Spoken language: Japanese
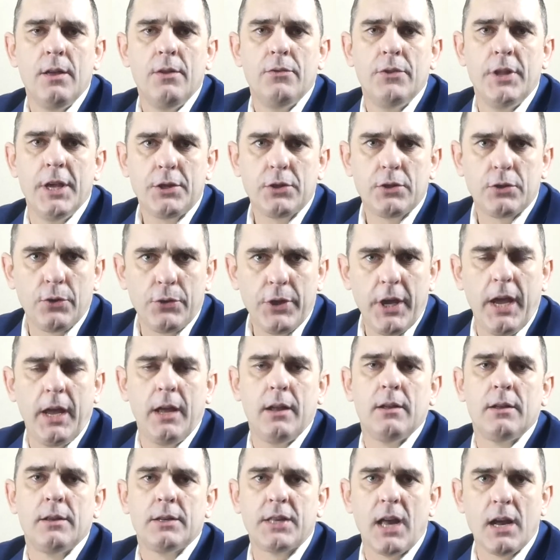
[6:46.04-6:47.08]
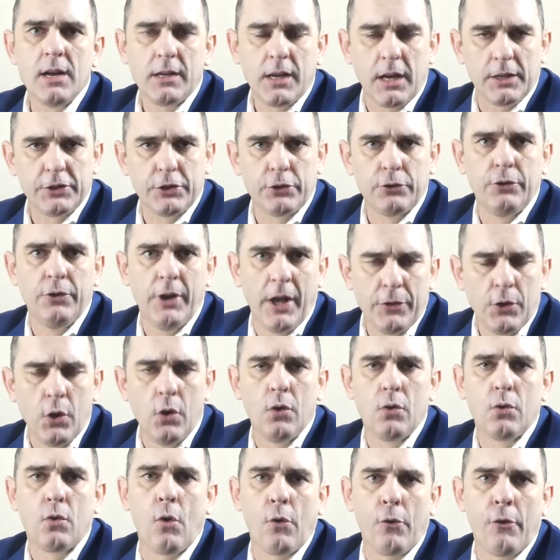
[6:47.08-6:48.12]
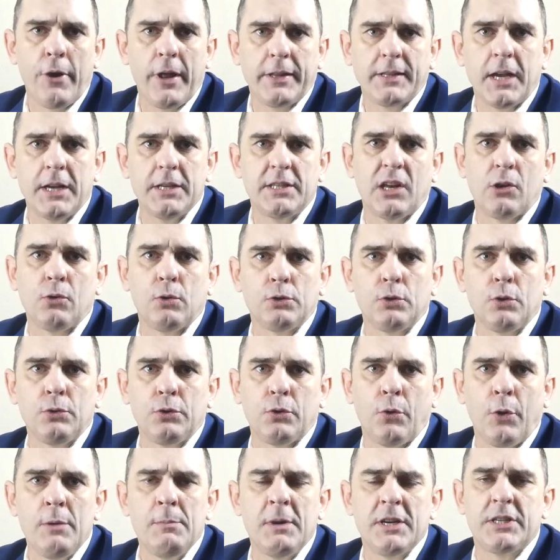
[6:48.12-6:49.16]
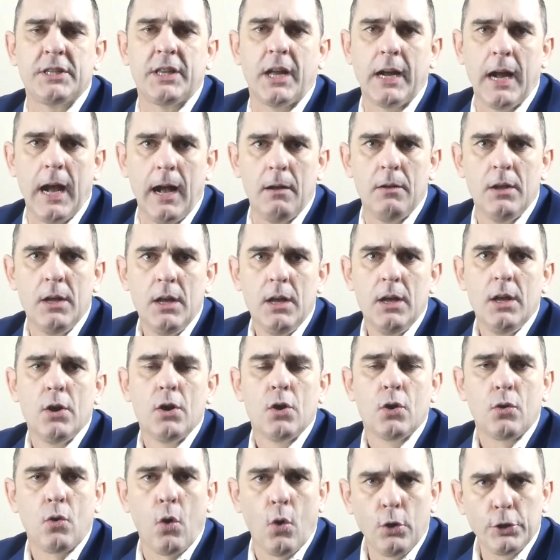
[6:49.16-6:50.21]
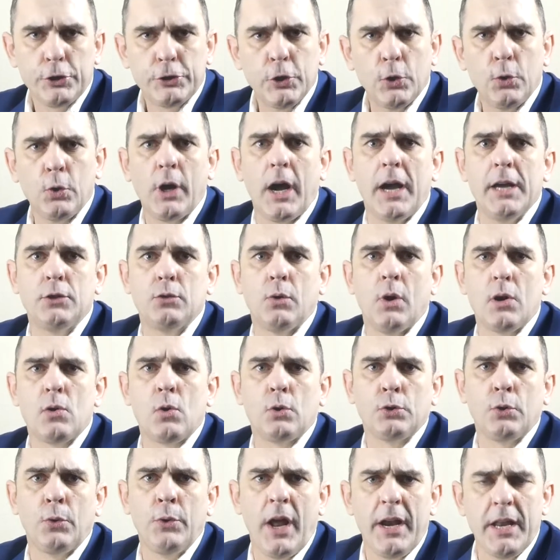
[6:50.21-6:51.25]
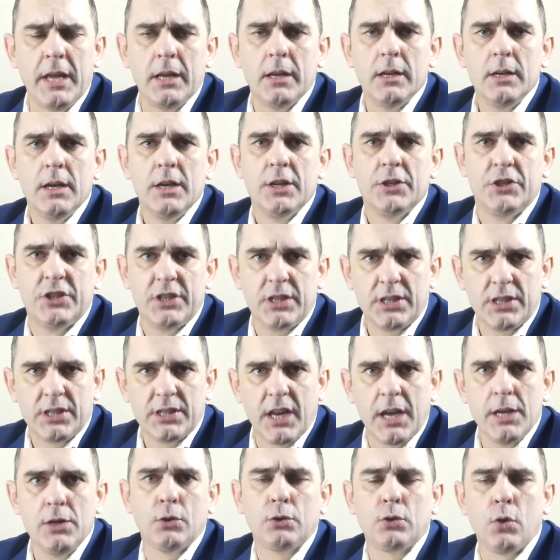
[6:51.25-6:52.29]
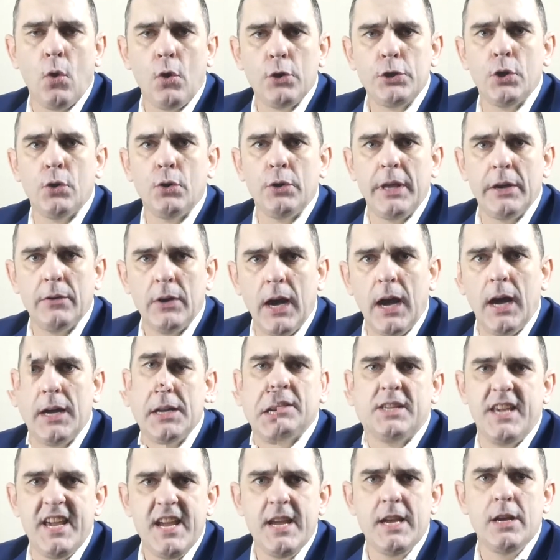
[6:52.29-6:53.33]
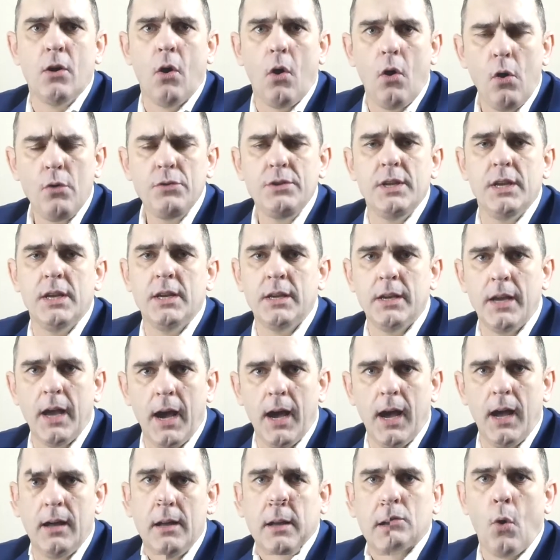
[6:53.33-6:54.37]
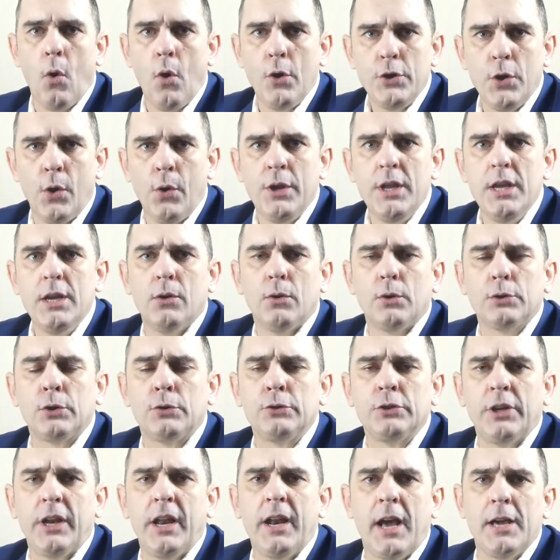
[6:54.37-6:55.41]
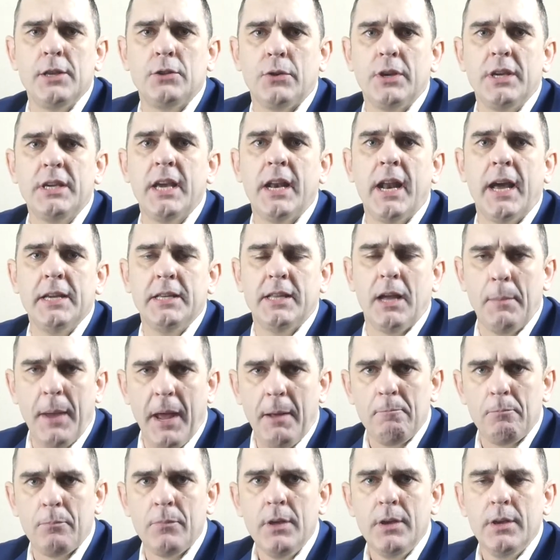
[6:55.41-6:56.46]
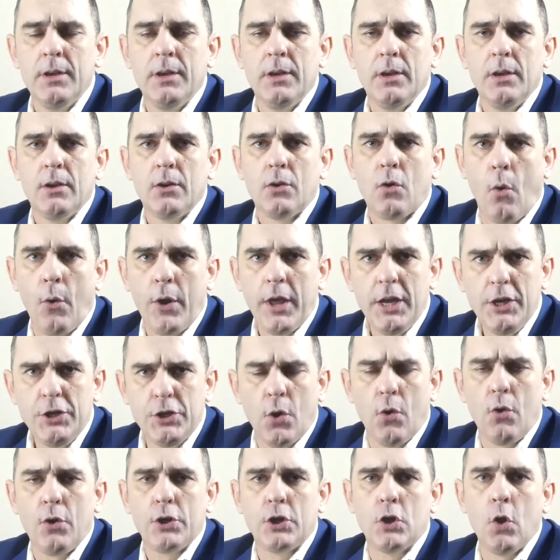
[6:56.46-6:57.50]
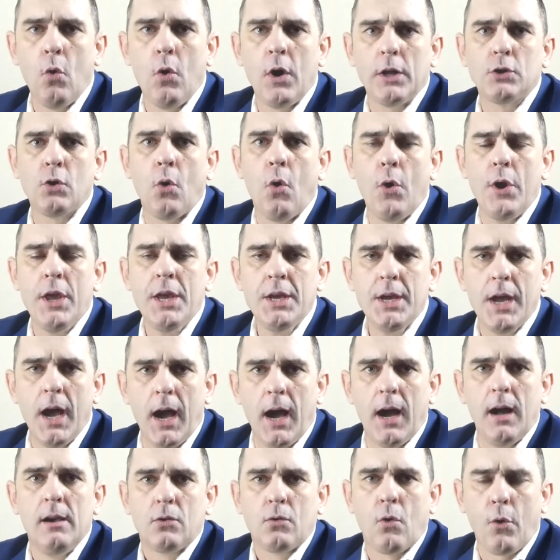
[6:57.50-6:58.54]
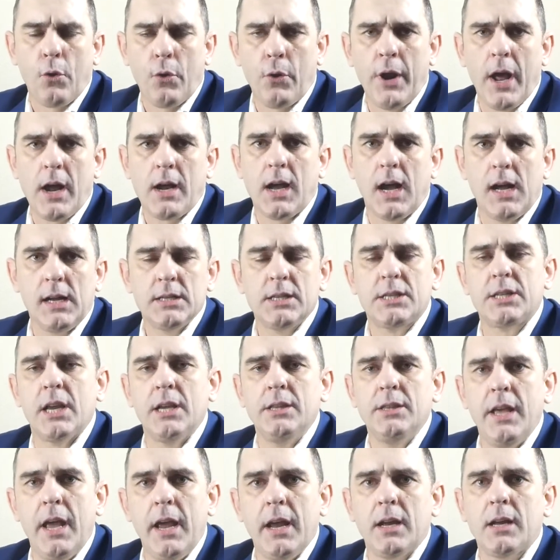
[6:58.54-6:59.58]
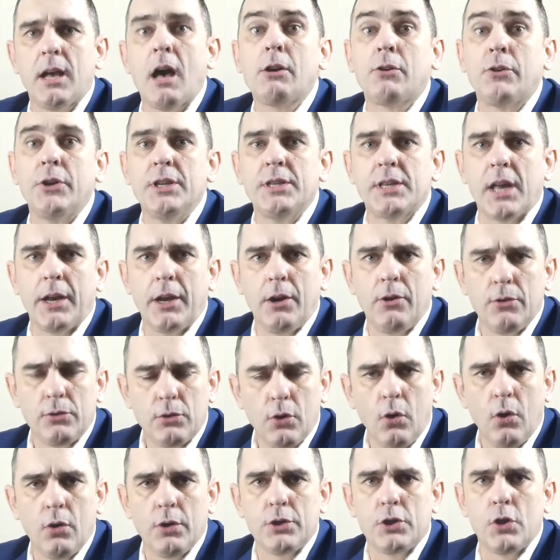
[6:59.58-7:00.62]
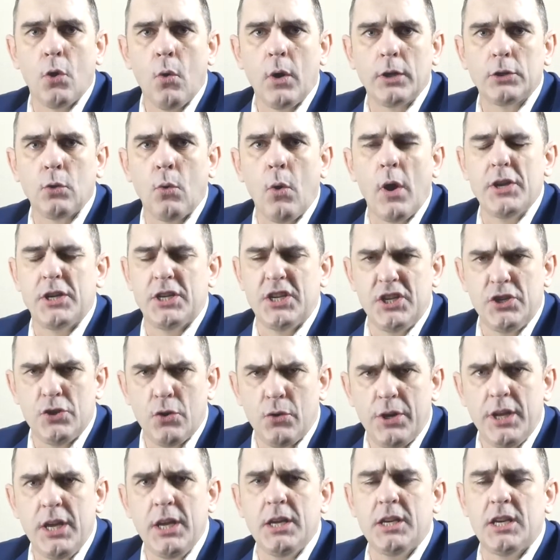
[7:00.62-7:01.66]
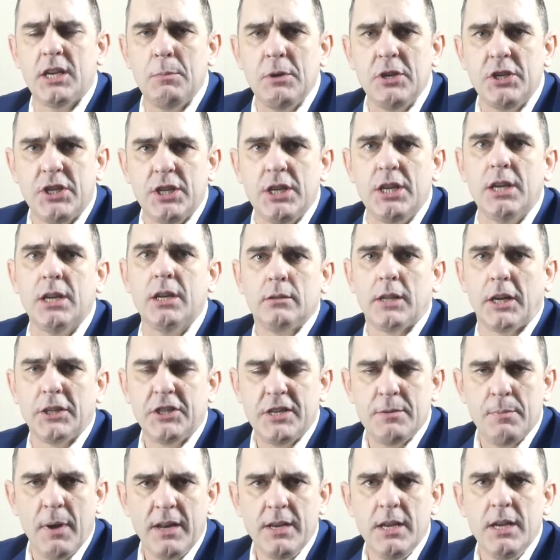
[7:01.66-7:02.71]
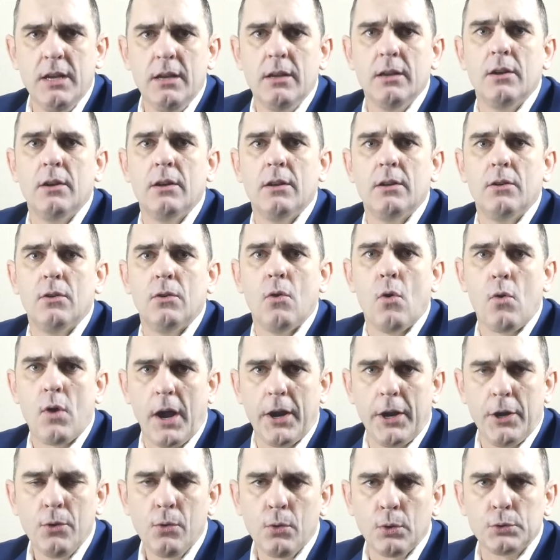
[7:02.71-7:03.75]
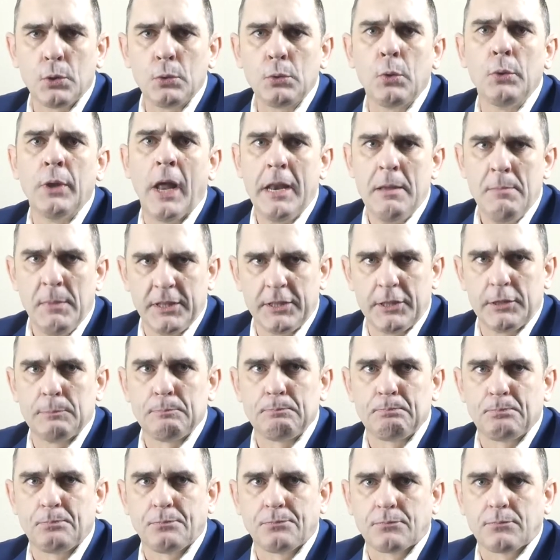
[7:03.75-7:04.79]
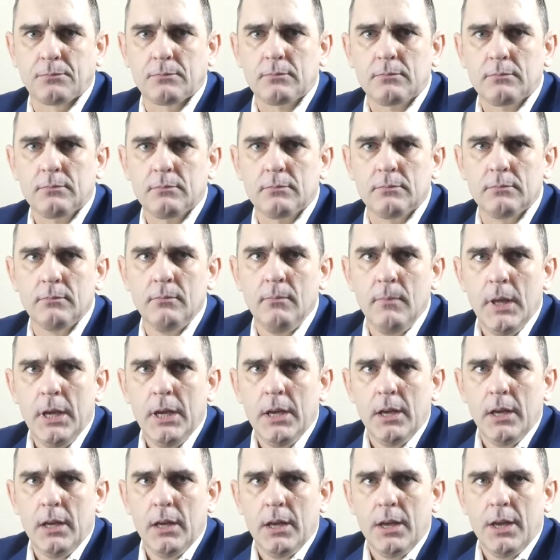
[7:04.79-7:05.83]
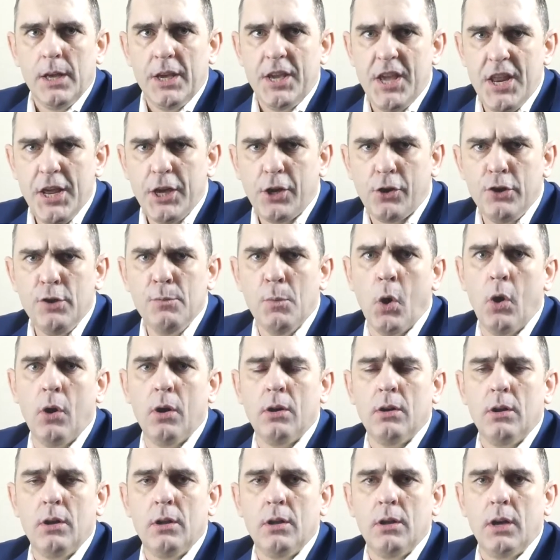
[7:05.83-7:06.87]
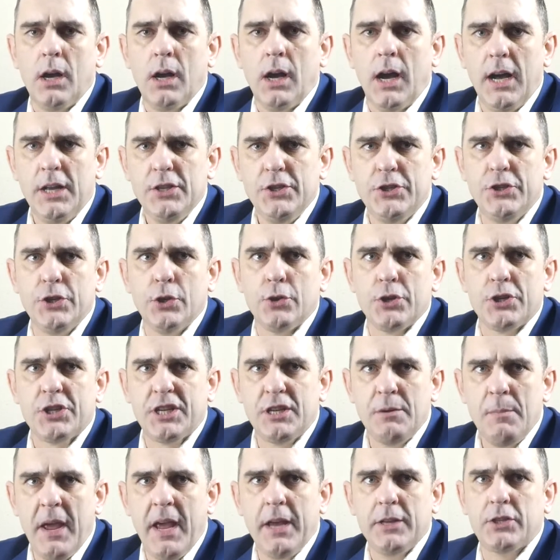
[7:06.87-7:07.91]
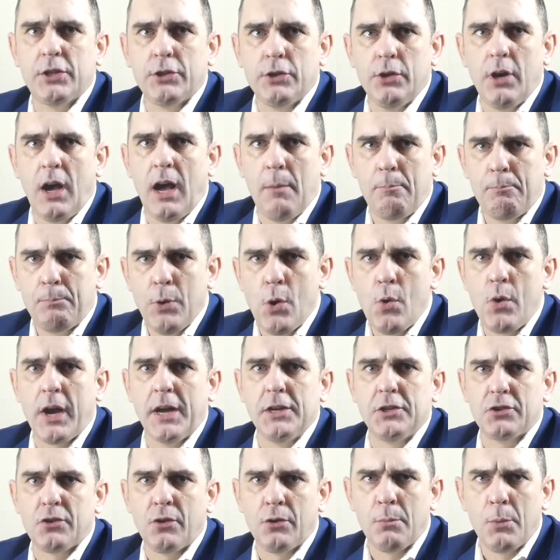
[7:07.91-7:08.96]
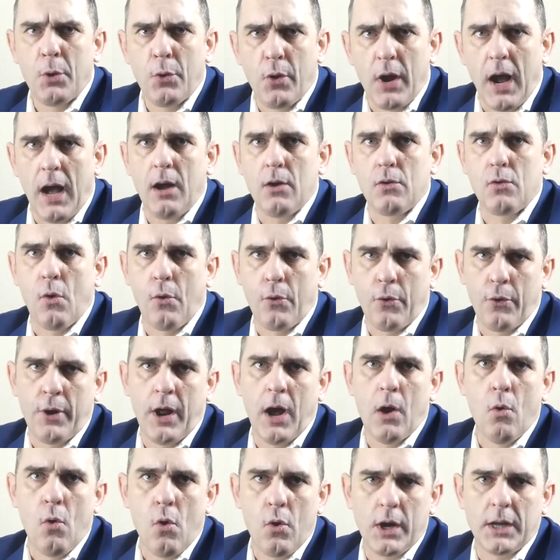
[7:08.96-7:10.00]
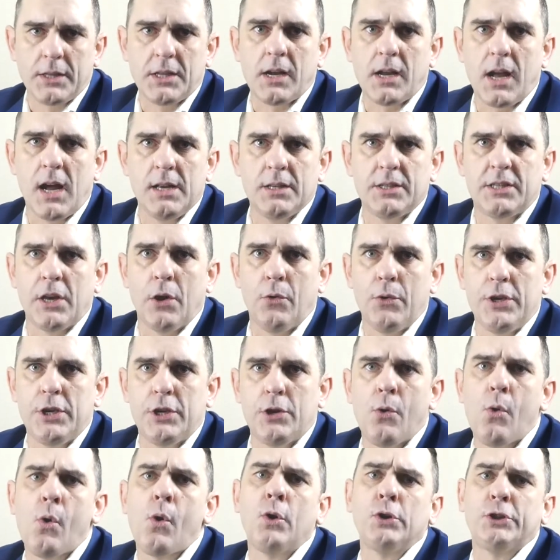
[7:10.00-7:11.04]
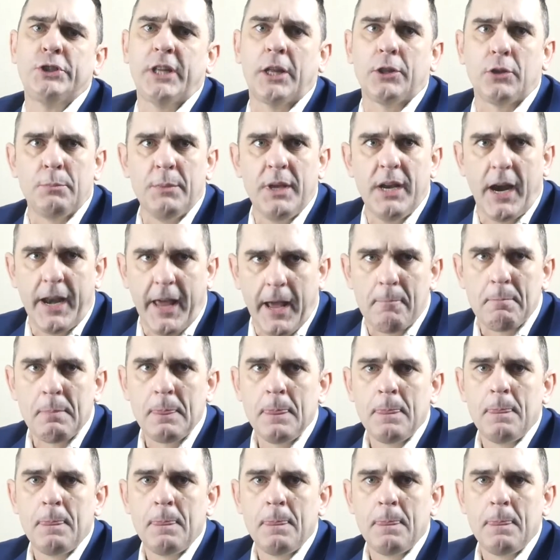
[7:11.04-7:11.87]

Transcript: ネットで参加するなどコロナ対策をとっておりましたが、公聴会とは異なり、実際の投票では議員本人が投票に訪れないといけないため、これ以上共和党員がコロナ感染で隔離されると共和党は非常にしい立場に置かれることとなります。皮肉にも判事を指名する発表会そのものがコロナ大型感染を引き起こしたとみられ、